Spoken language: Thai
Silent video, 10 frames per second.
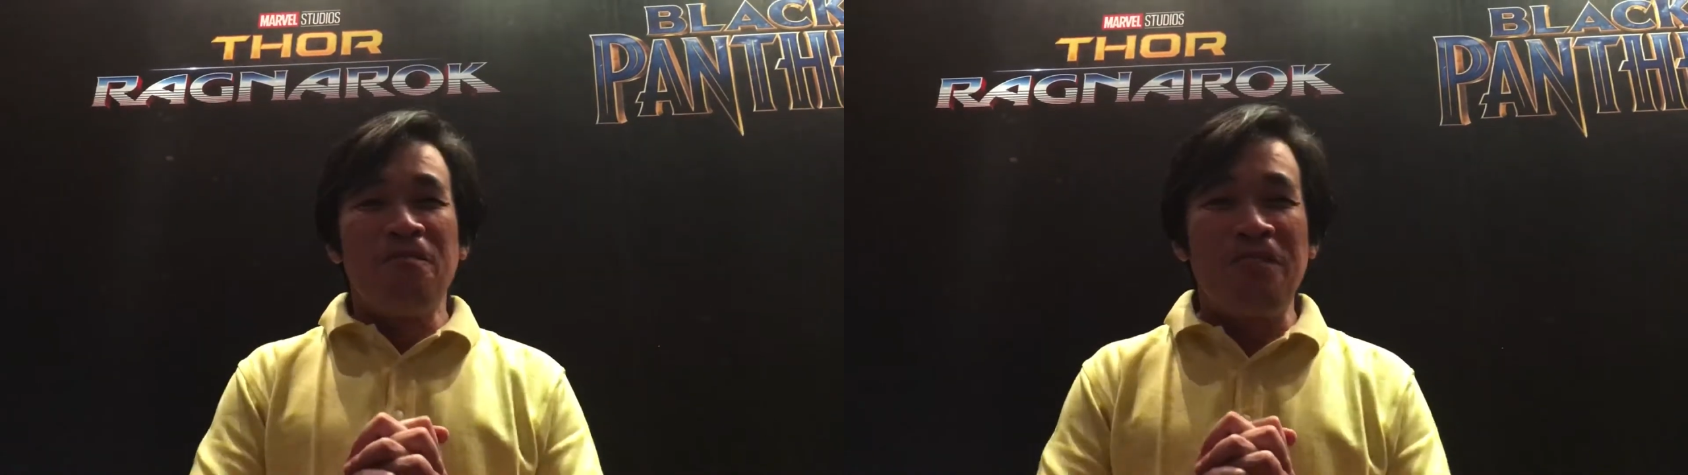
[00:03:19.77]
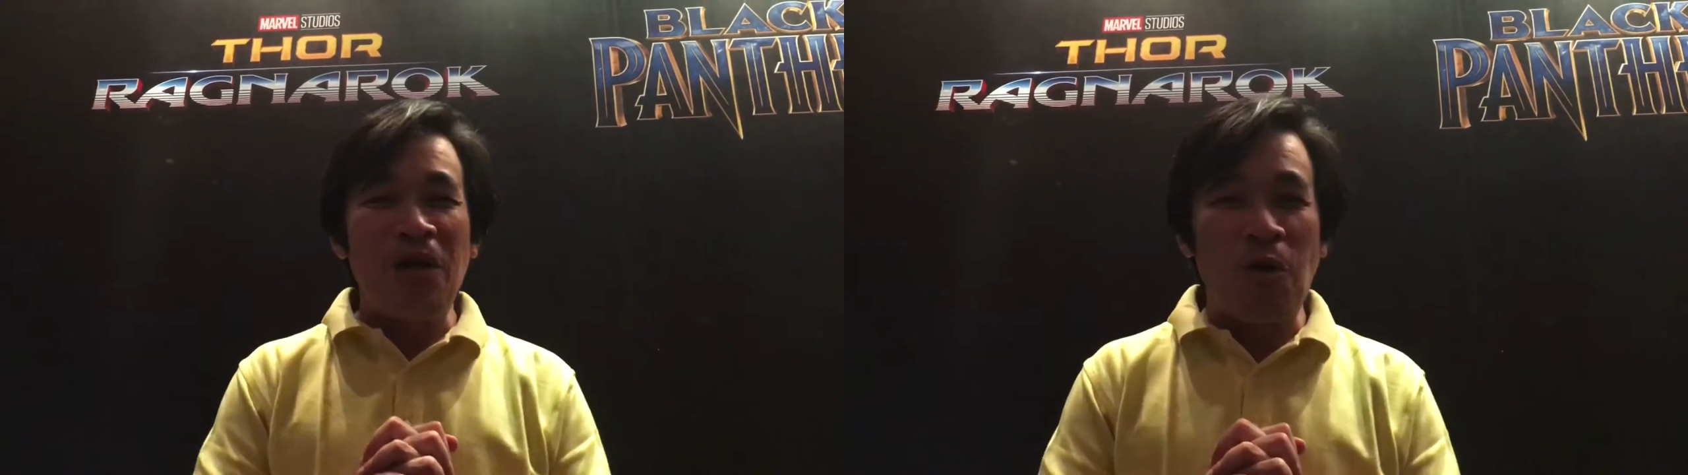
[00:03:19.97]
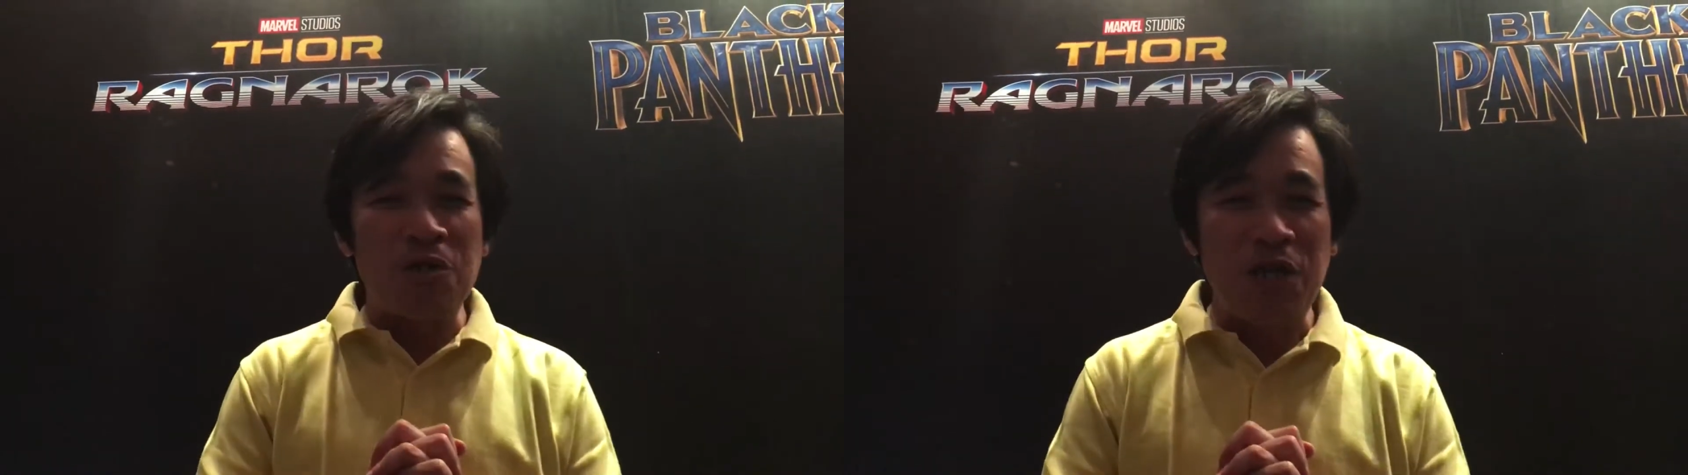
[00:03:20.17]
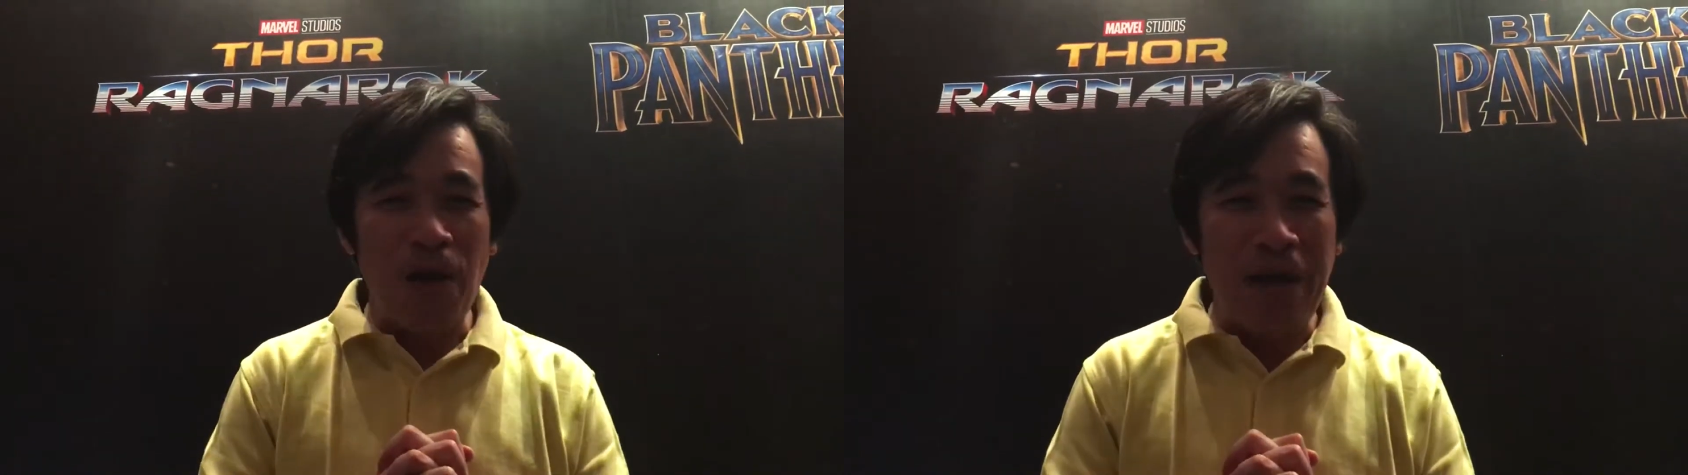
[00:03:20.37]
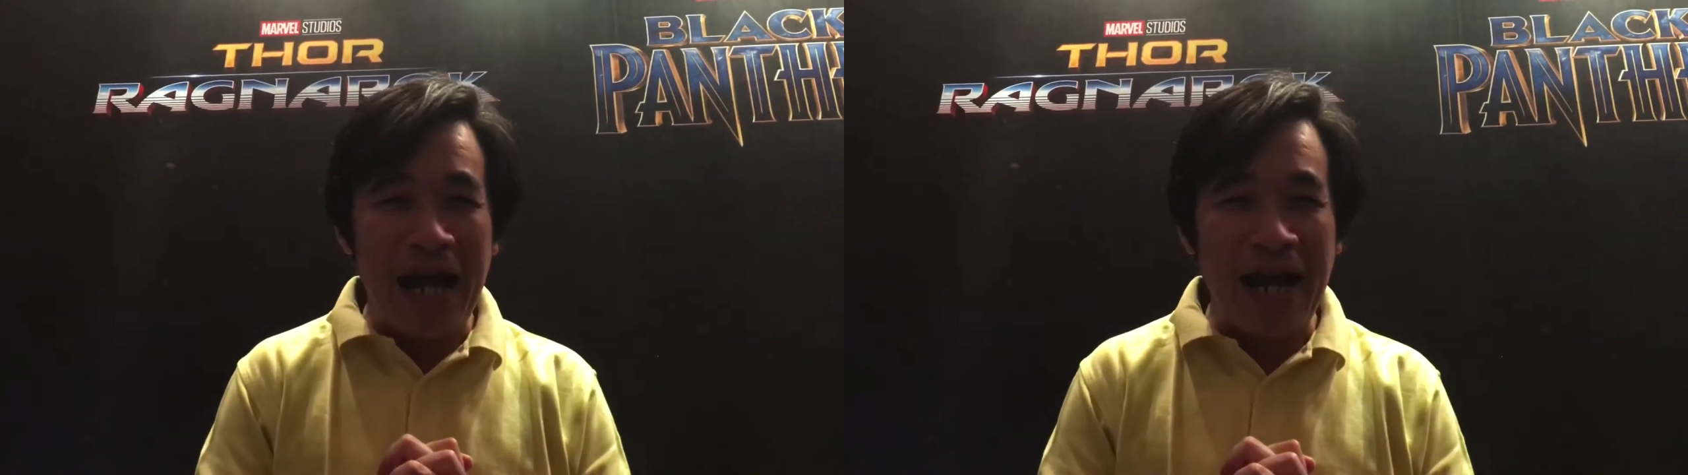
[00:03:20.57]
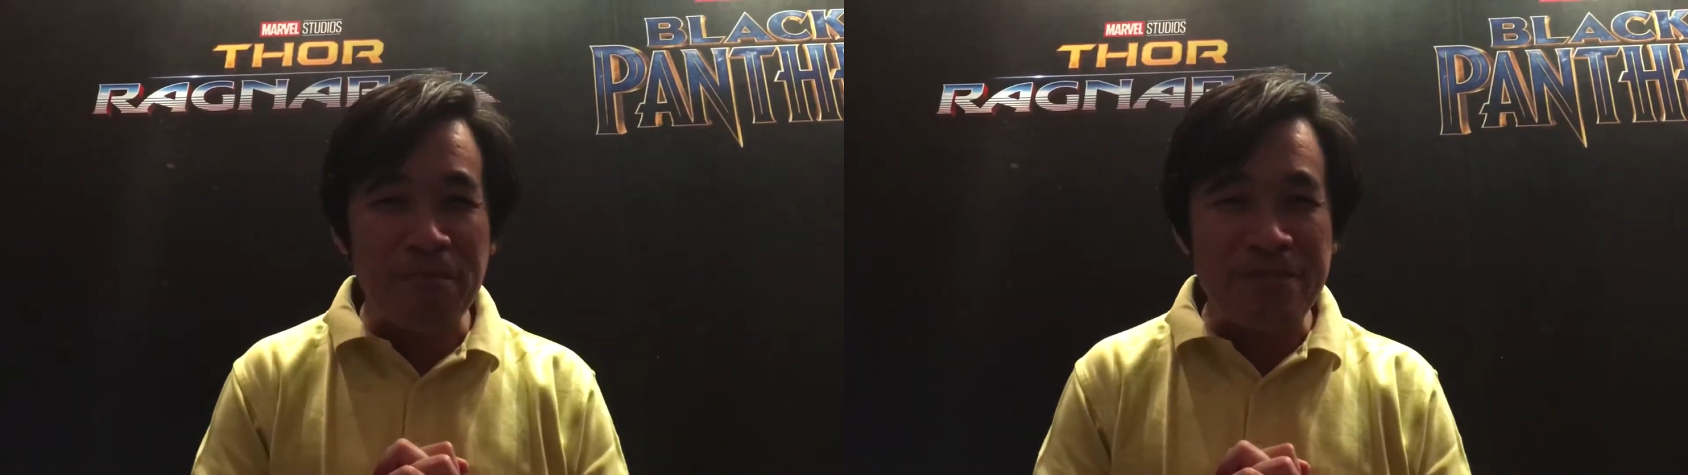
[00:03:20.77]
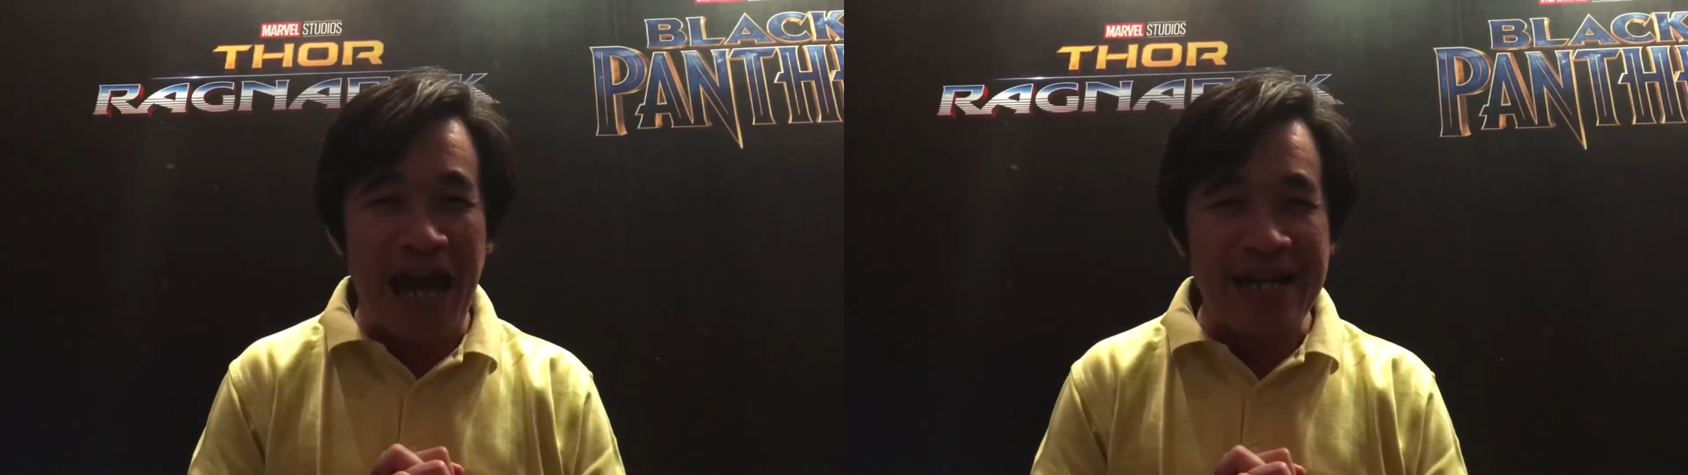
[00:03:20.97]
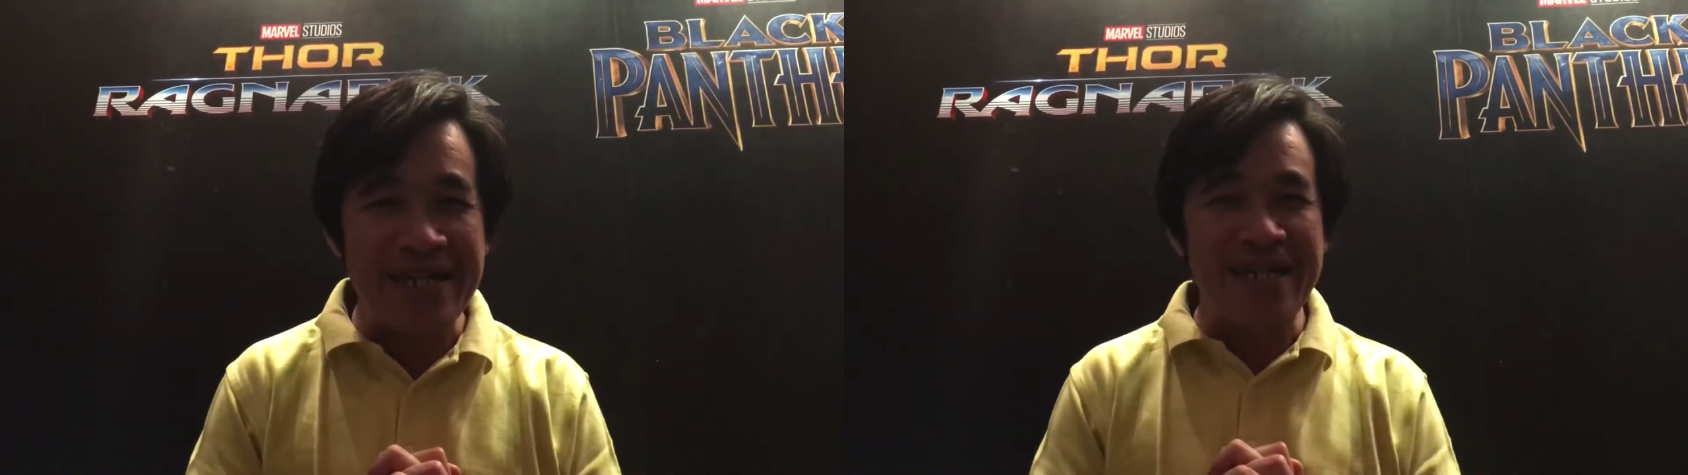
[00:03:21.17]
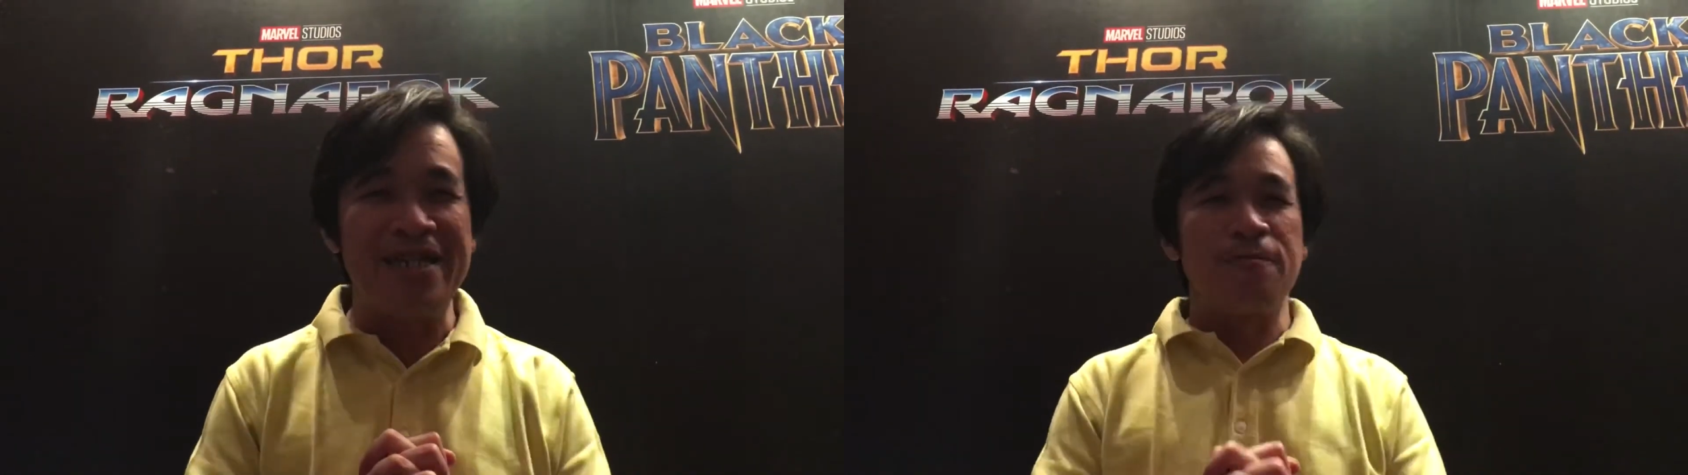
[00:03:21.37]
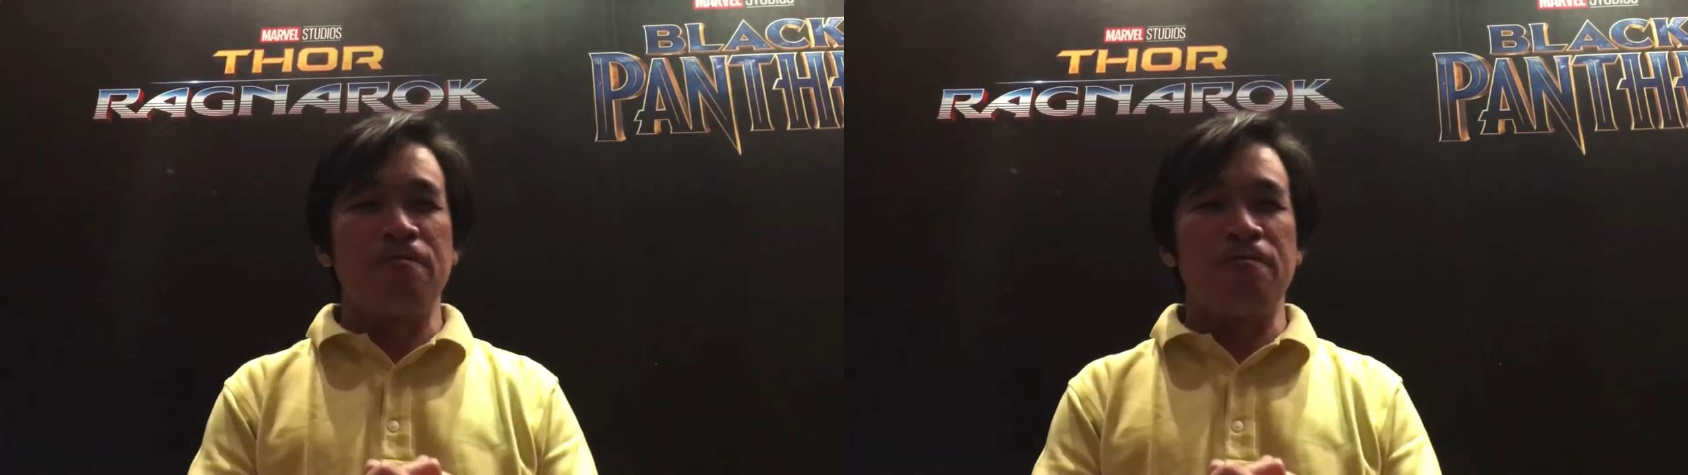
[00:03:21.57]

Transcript: พี่โอชอบมากครับฉากนี้